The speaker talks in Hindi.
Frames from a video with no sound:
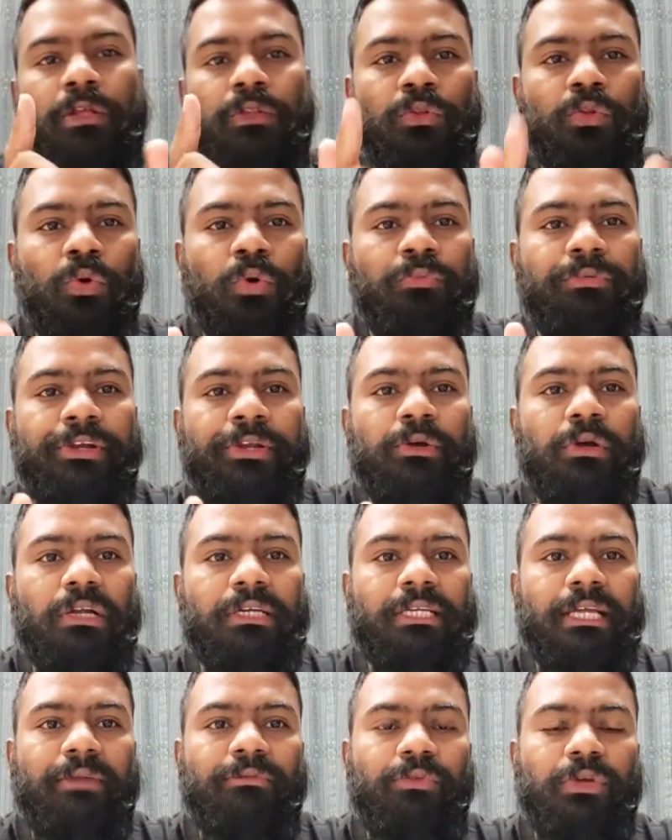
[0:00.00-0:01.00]
तो वीडियो का
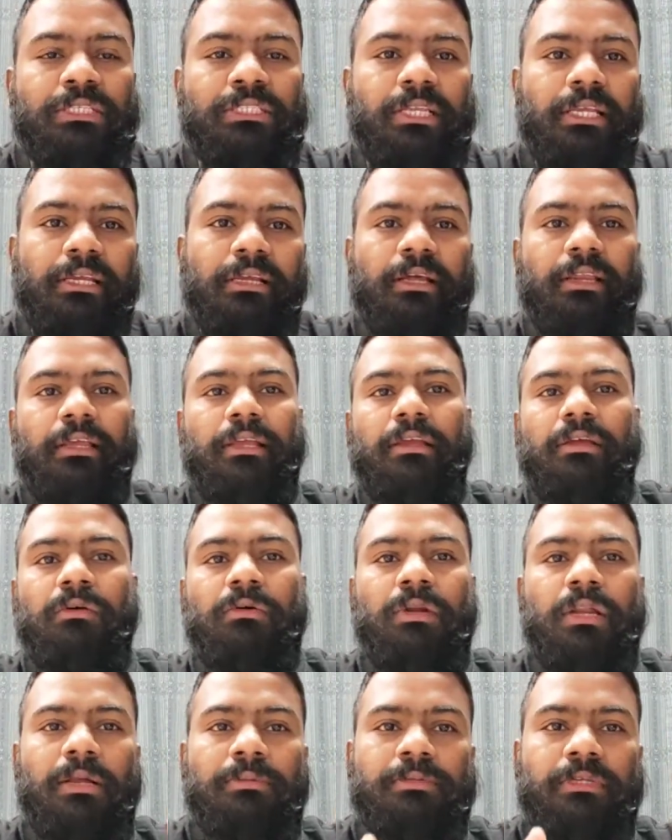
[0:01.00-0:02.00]
टाइम वेस्ट नहीं करेंगे
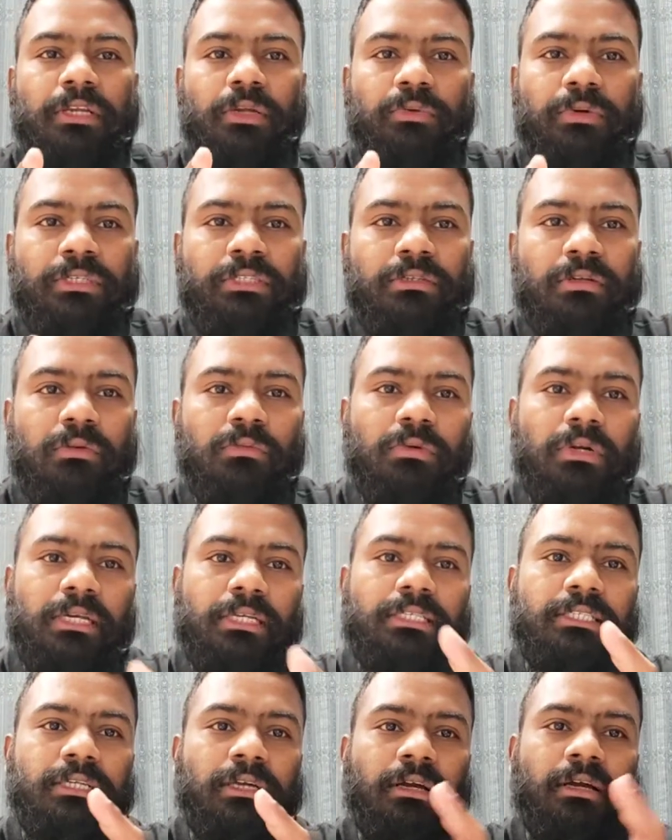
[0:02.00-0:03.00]
और आपसे रिक्वेस्ट करूंगा
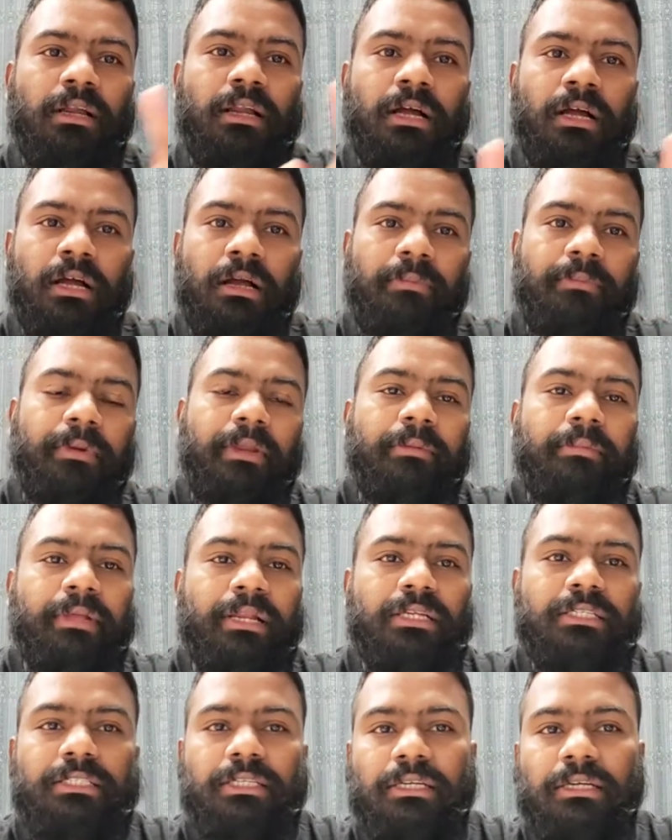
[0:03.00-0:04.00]
कि जी अगर आपने
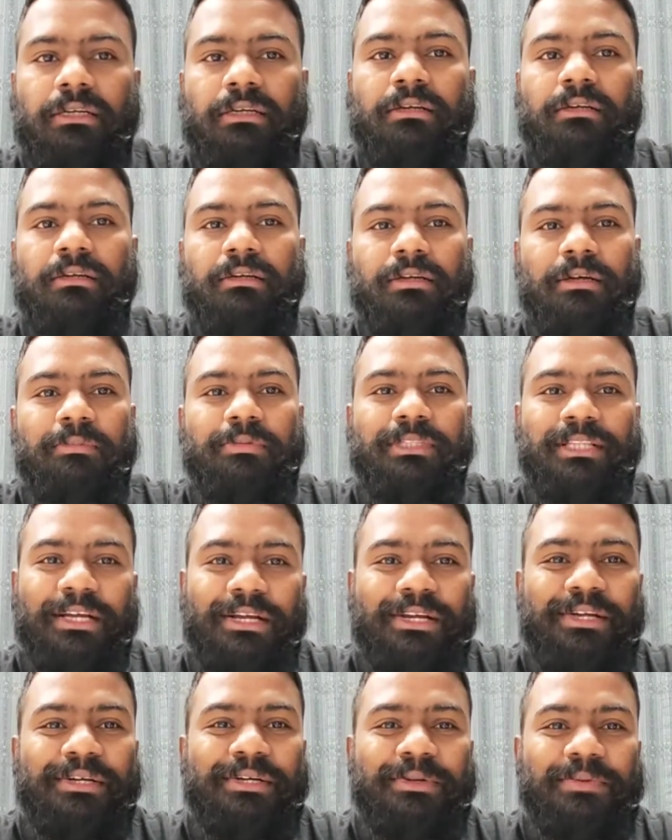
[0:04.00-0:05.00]
मेरा चैनल अभी
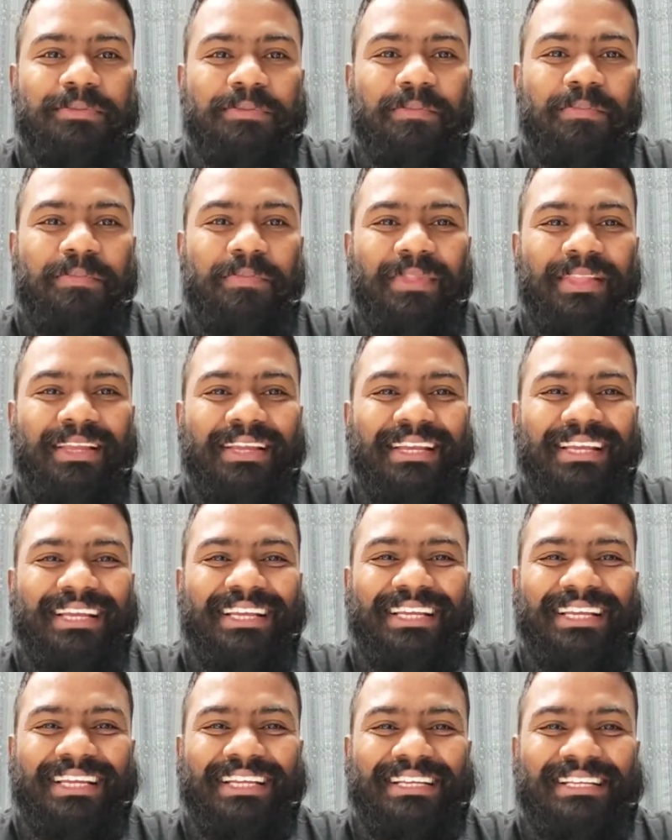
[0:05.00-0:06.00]
तक
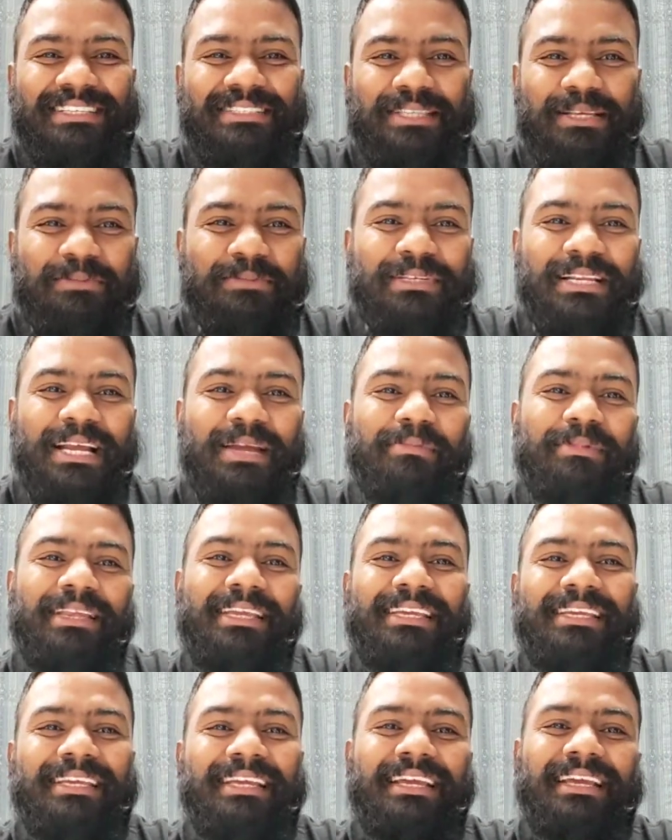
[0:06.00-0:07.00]
सब्सक्राइब
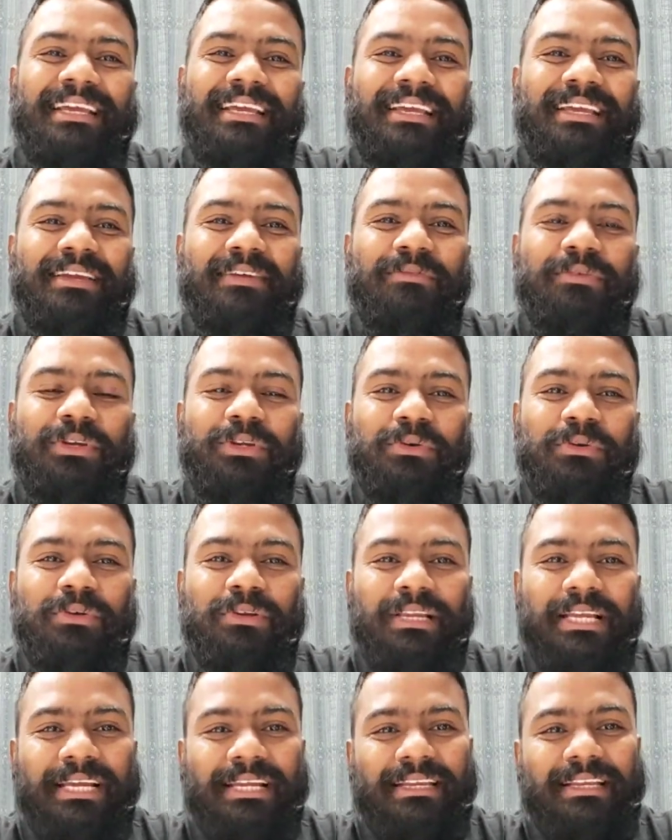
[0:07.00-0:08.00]
नहीं किया है वीडियो को
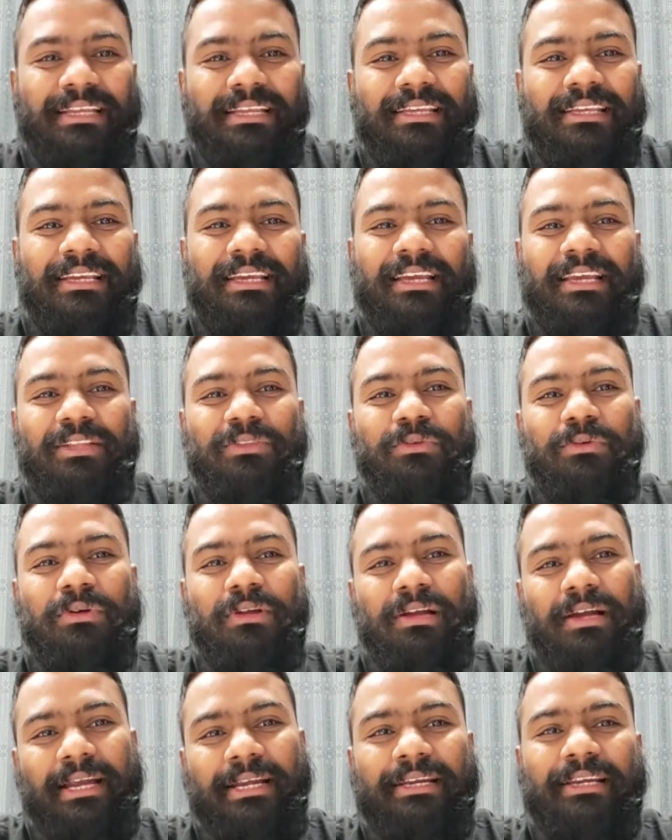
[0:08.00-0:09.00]
लाइक नहीं किया है तो
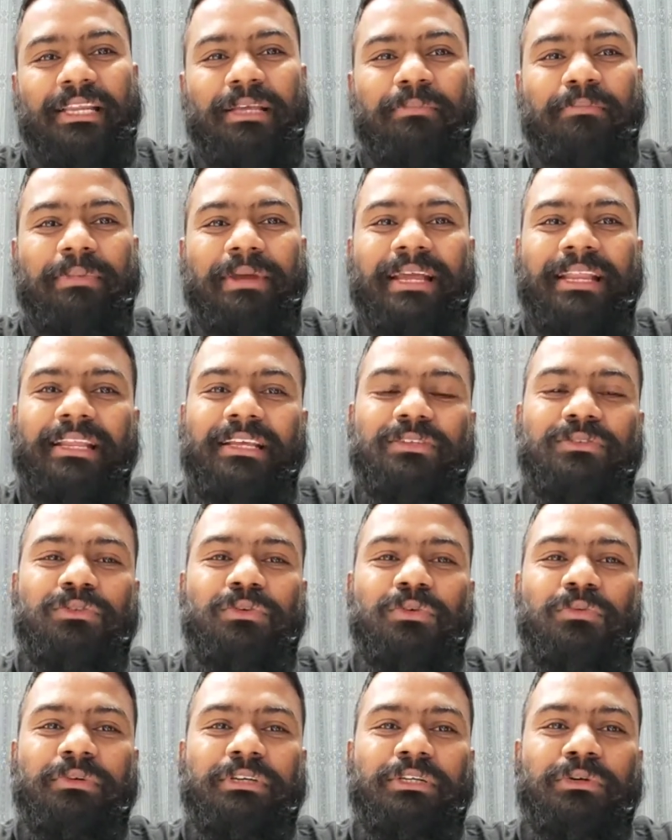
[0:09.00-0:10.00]
काइंडली पहले
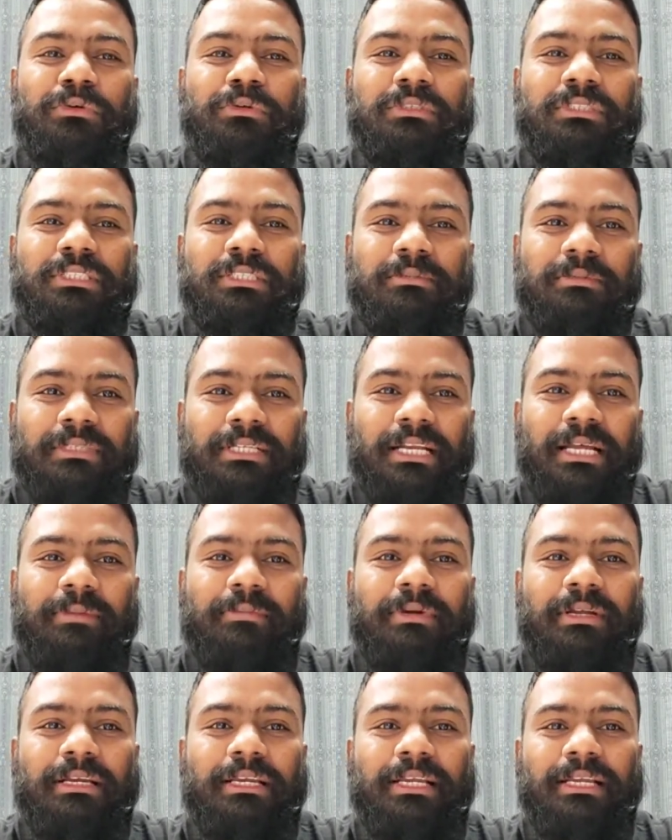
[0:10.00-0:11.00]
इसको वीडियो को
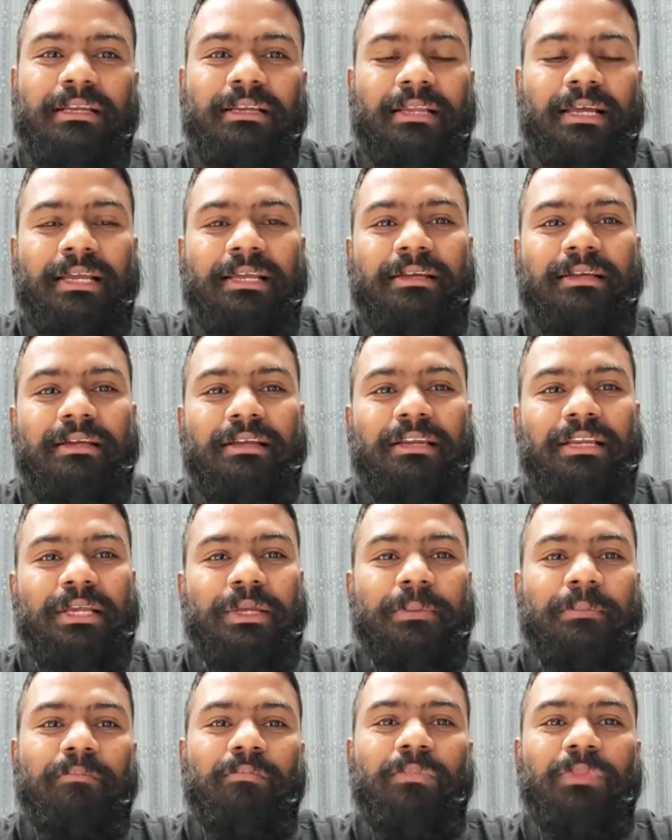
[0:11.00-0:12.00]
सब्सक्राइब कर लें लाइक कर
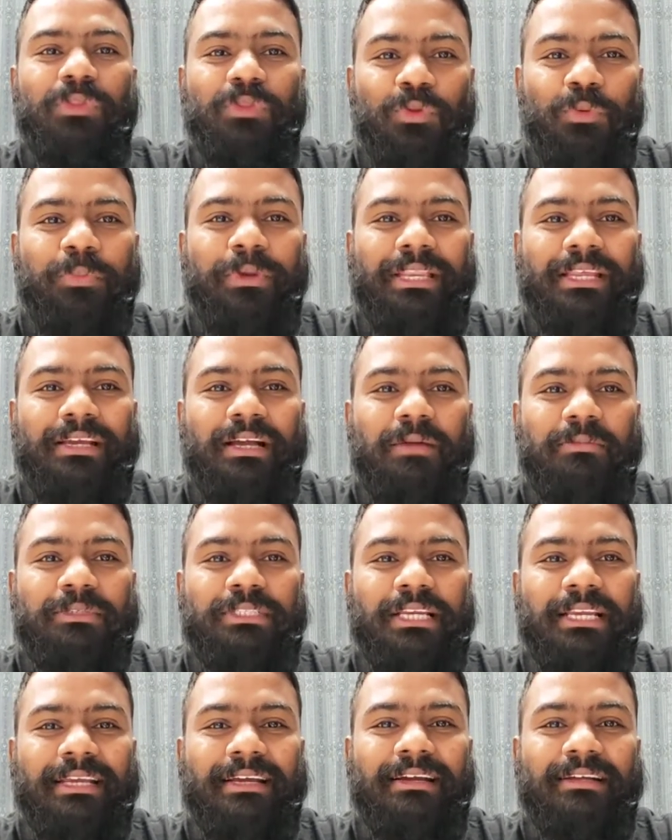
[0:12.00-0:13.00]
लें तो फिर ही काम
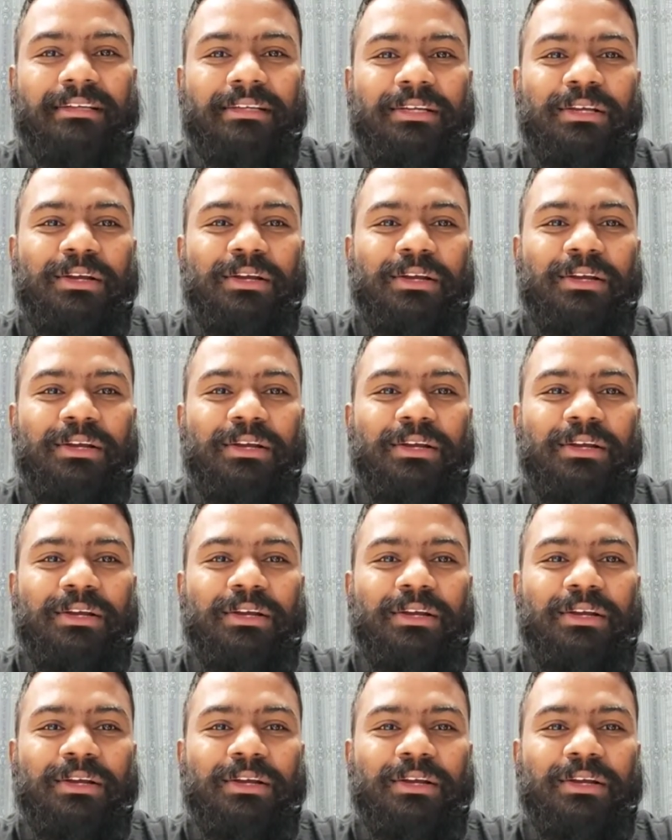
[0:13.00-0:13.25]
चलेगा